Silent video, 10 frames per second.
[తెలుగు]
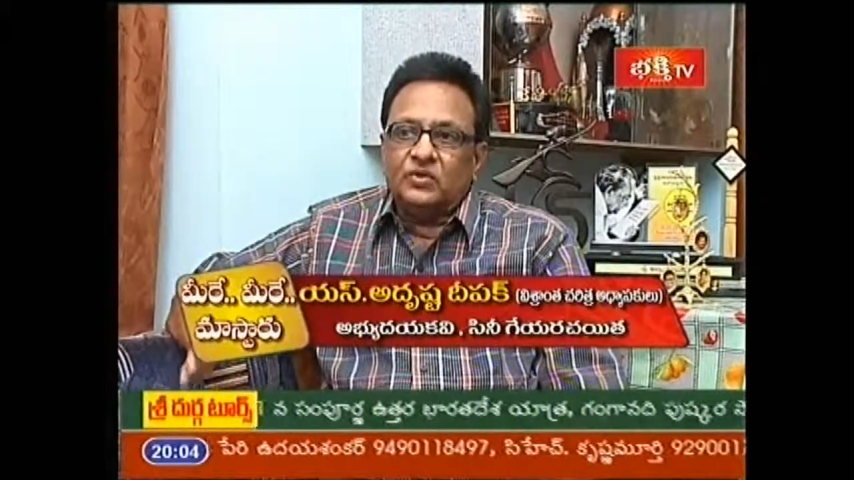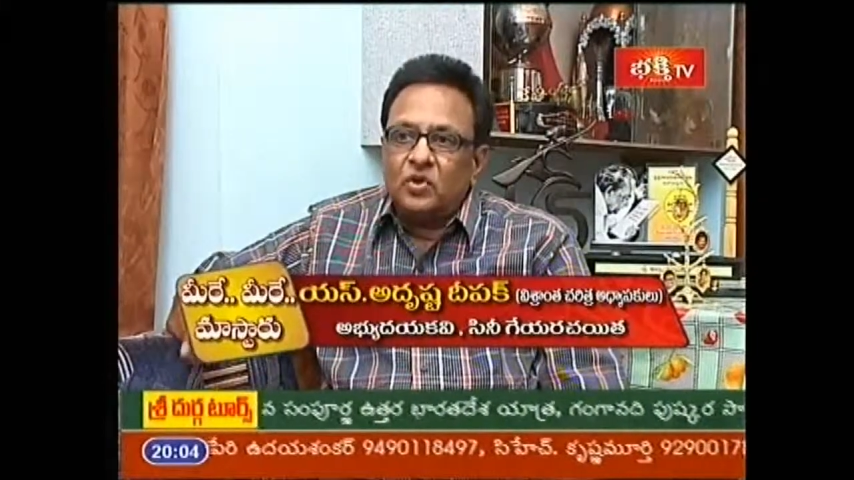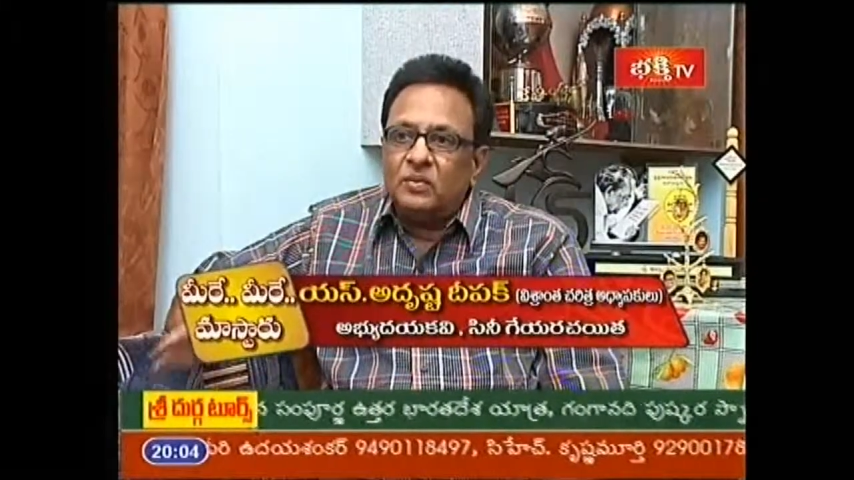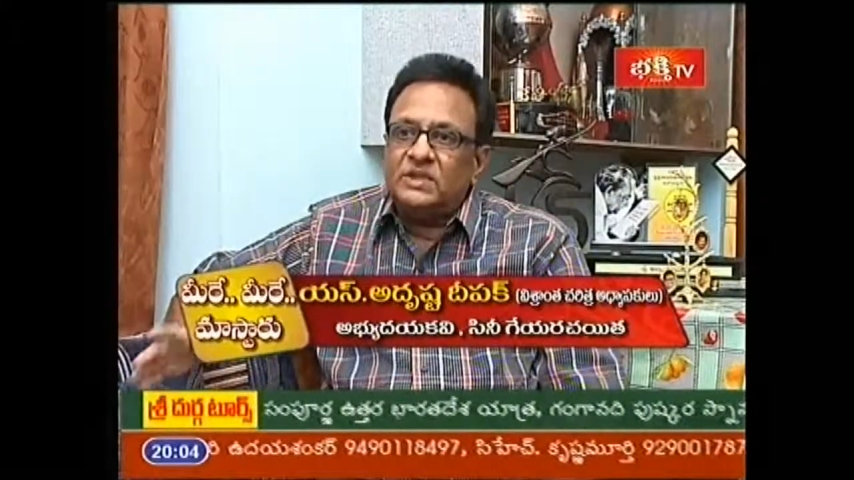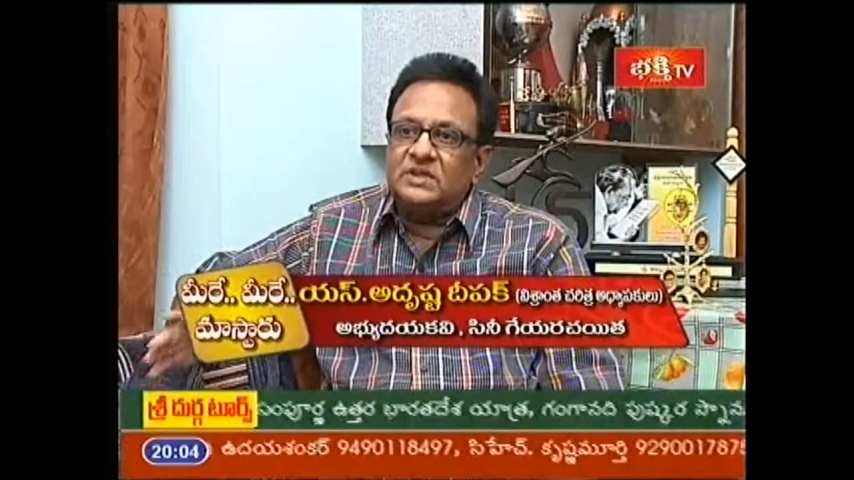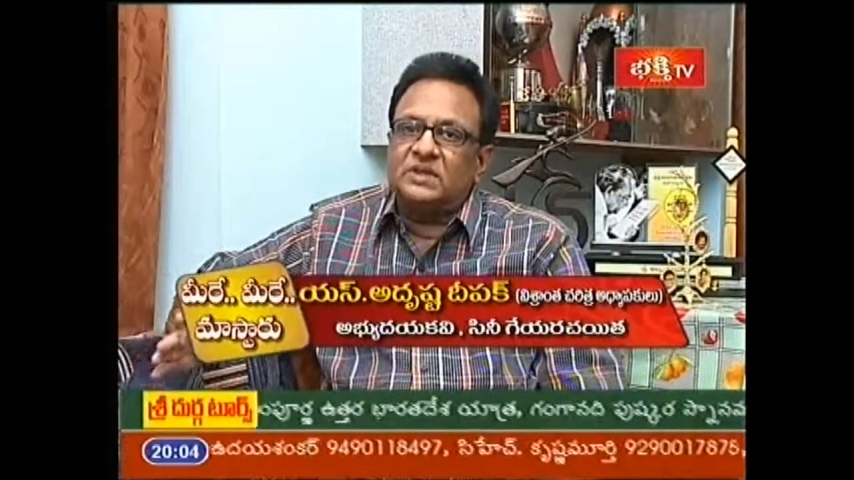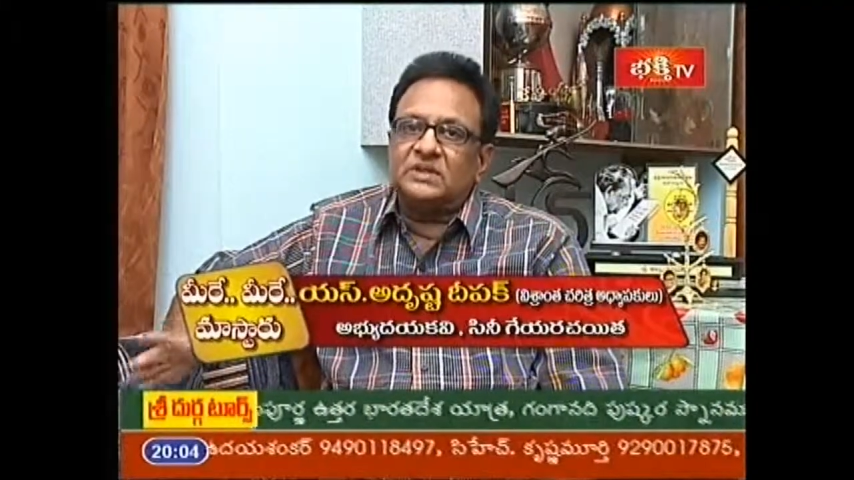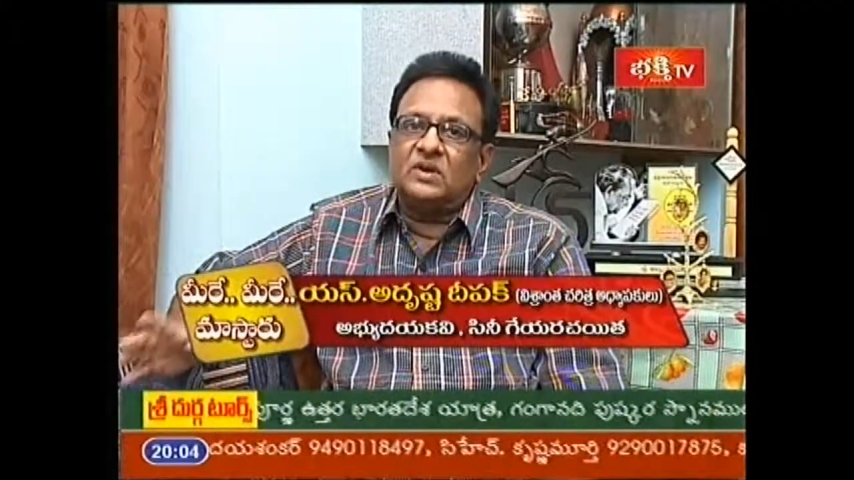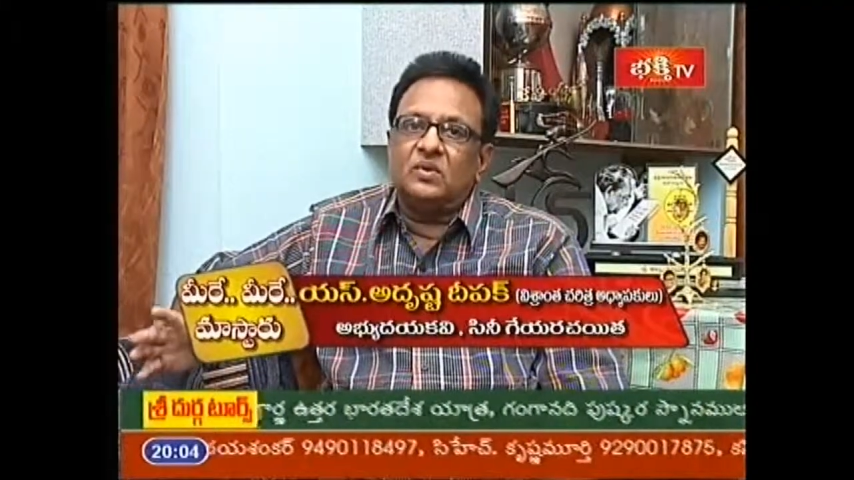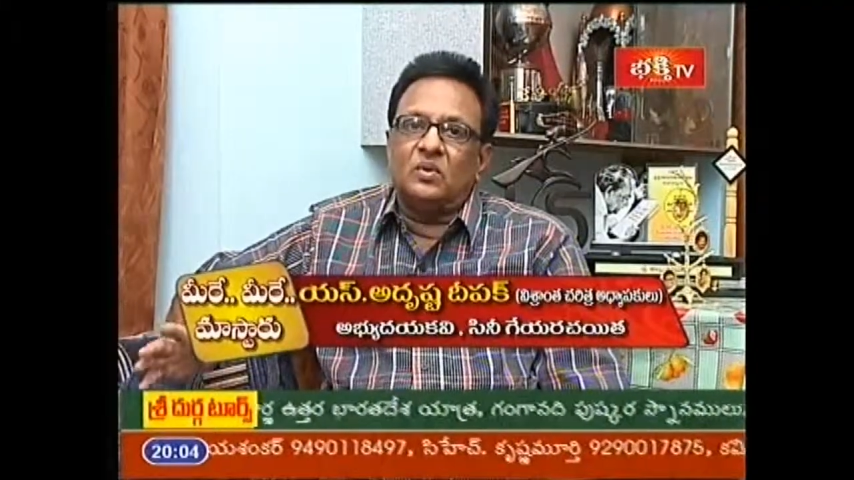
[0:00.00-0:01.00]
ఎంతోమంది
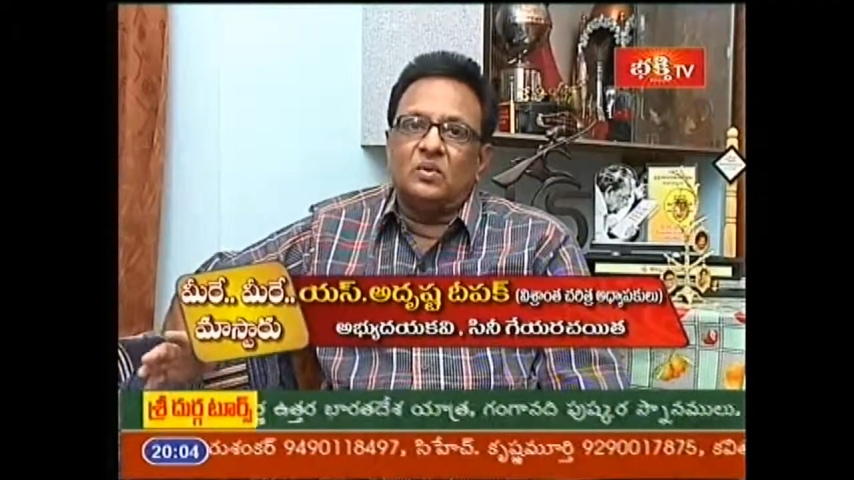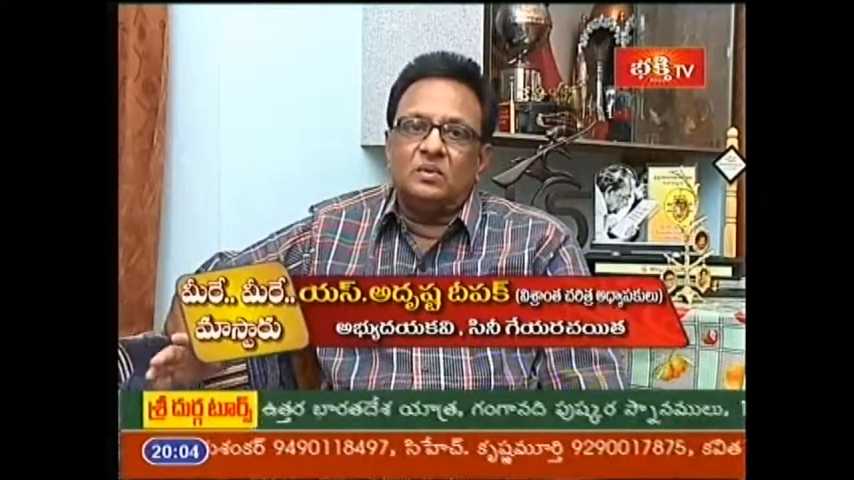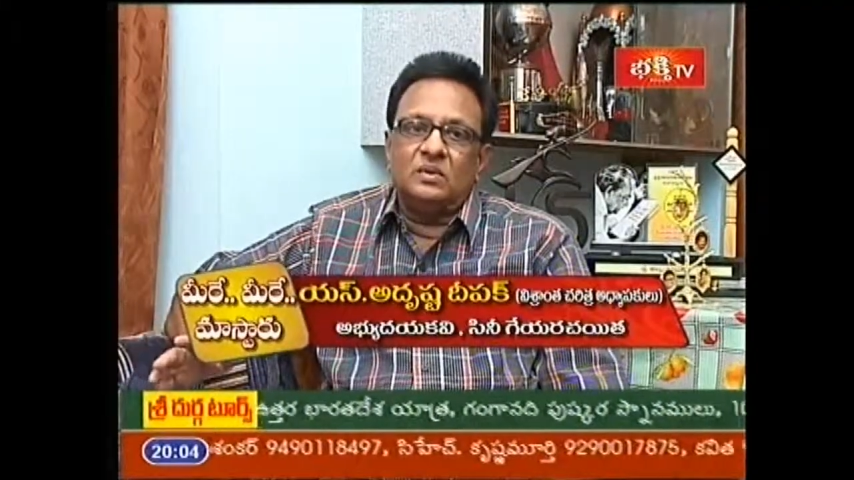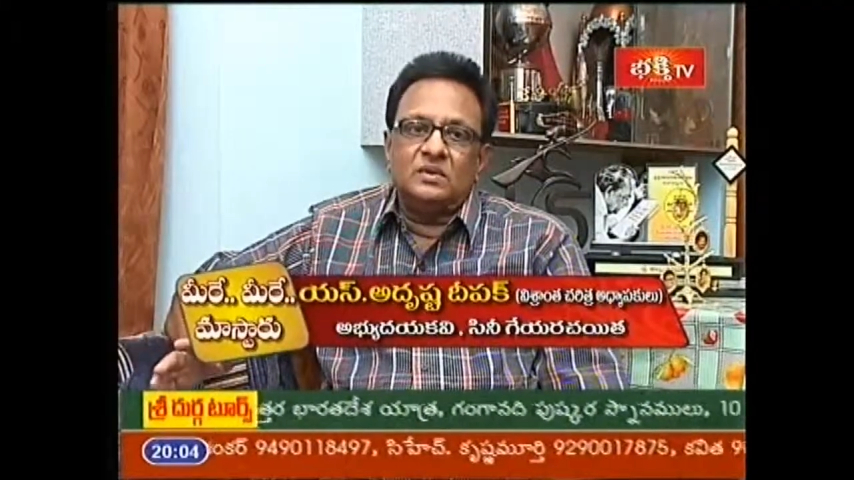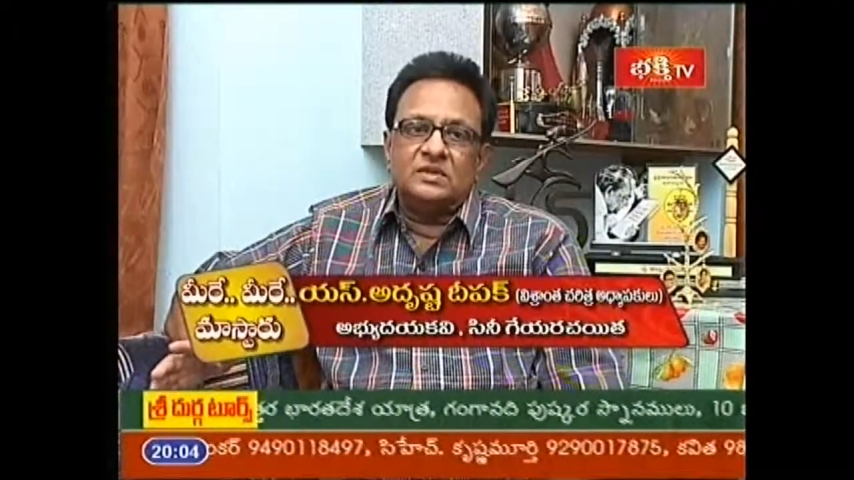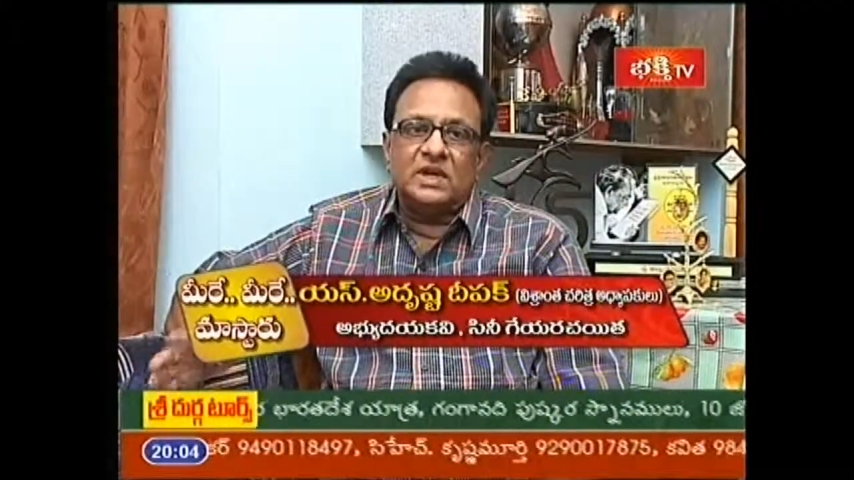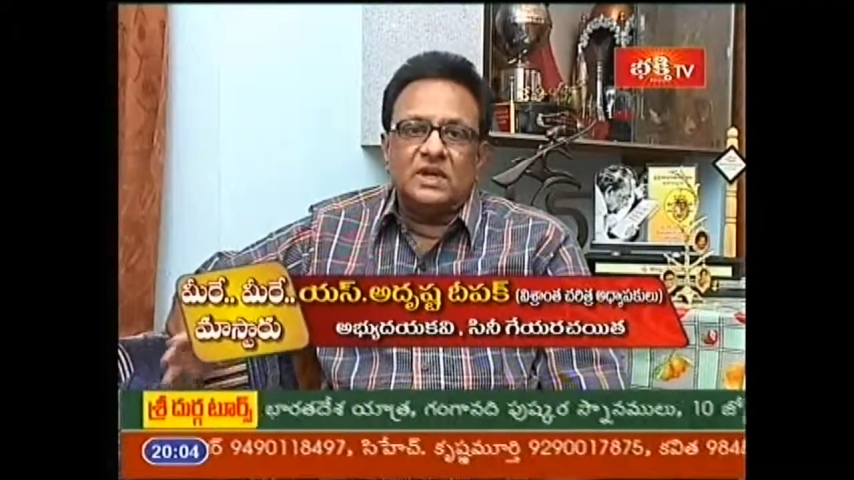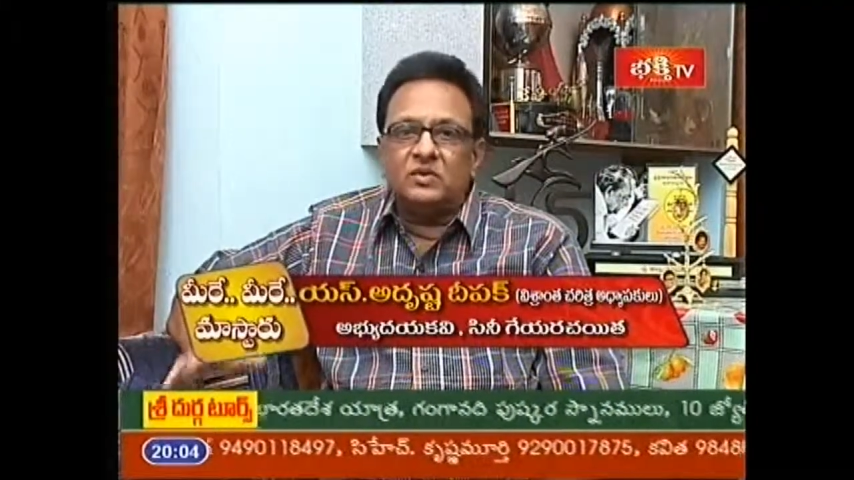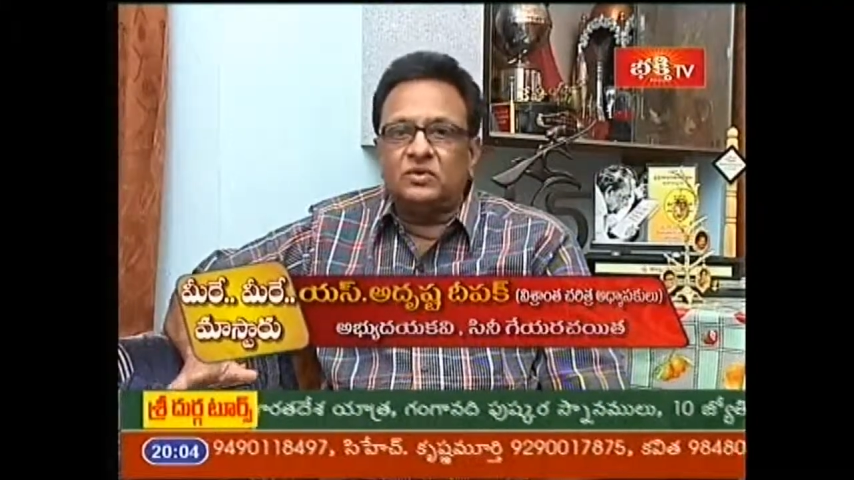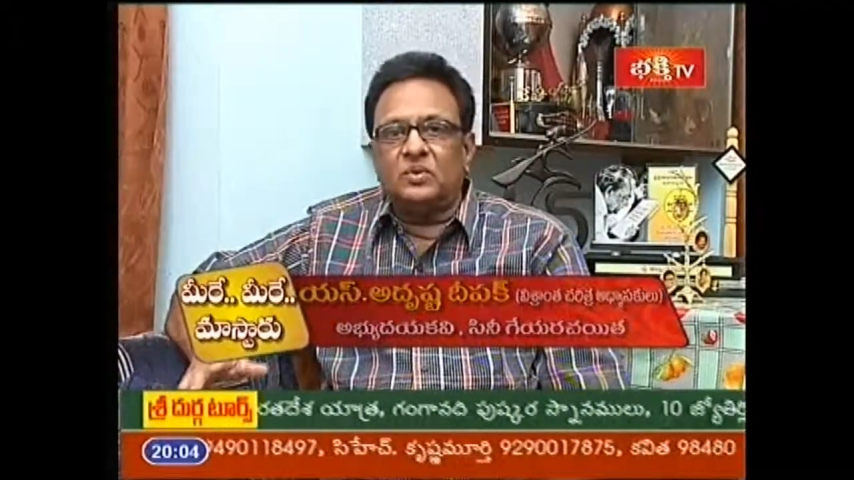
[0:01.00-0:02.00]
చరిత్రలో
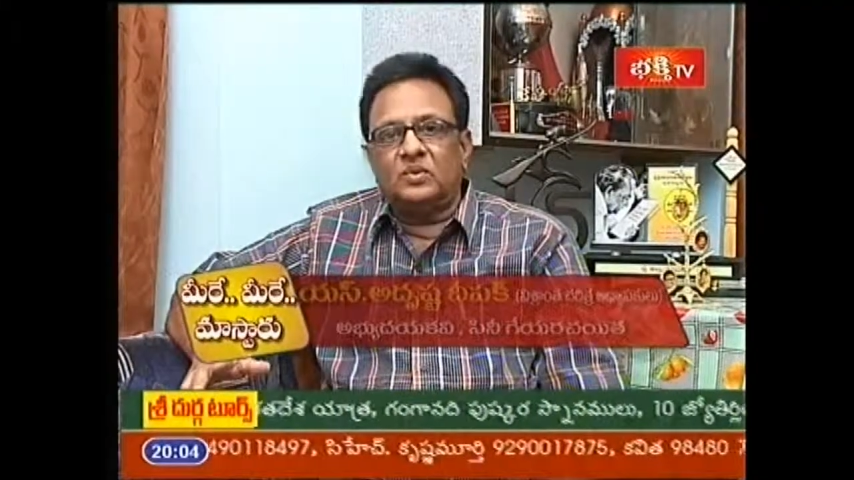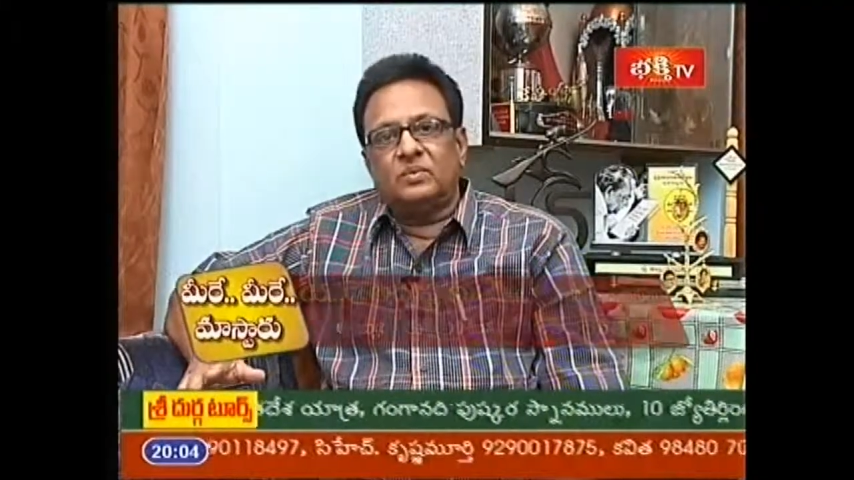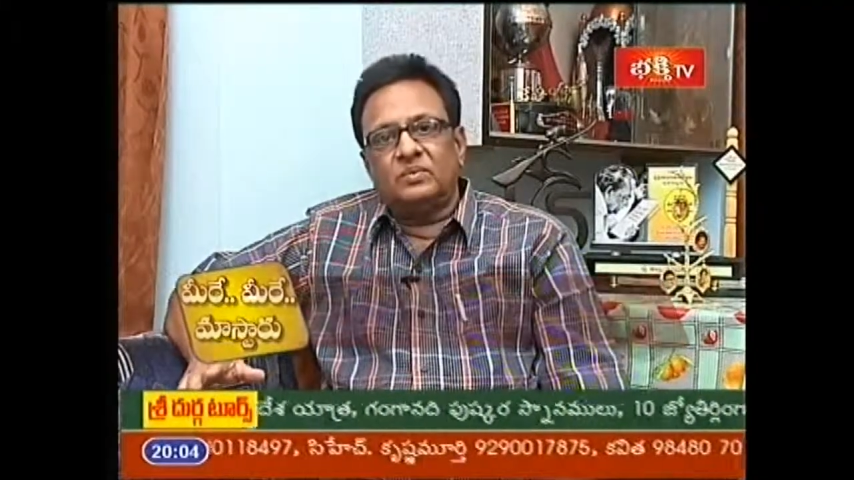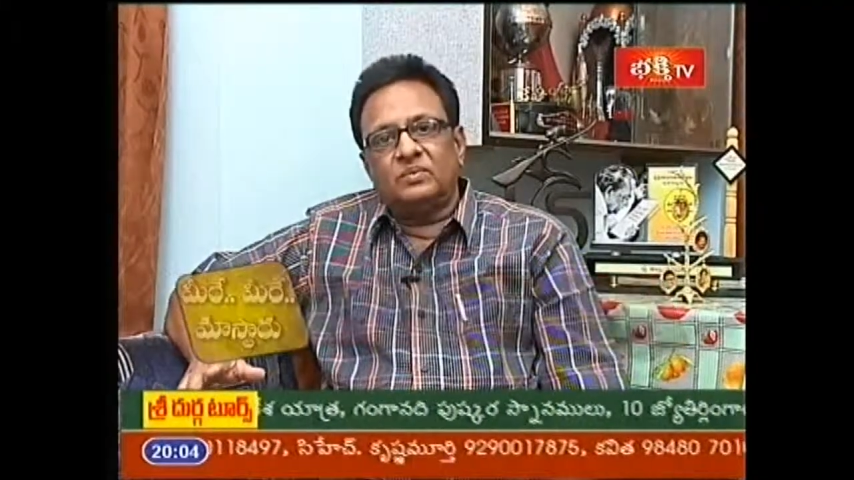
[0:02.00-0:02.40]
చక్రవర్తులు